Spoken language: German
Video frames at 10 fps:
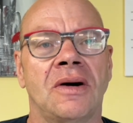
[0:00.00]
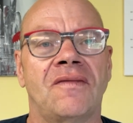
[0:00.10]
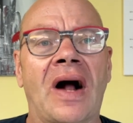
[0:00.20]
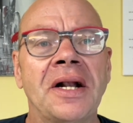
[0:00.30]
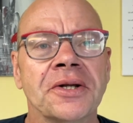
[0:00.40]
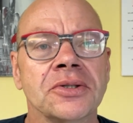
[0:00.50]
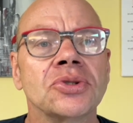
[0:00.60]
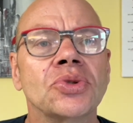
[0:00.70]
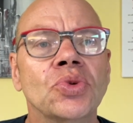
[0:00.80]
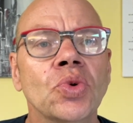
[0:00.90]
Walter,
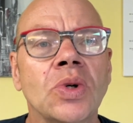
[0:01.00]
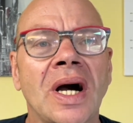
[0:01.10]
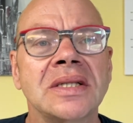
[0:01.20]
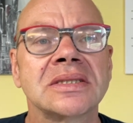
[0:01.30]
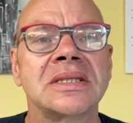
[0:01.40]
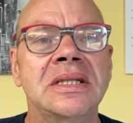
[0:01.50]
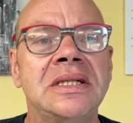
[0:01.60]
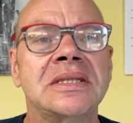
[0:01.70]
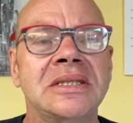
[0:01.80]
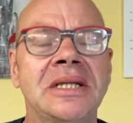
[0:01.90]
du kannst
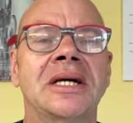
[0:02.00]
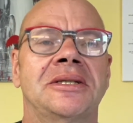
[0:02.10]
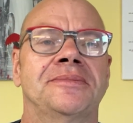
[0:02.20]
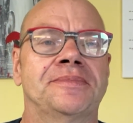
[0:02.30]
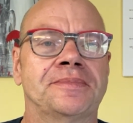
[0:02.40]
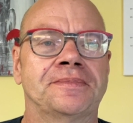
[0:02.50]
nicht singen.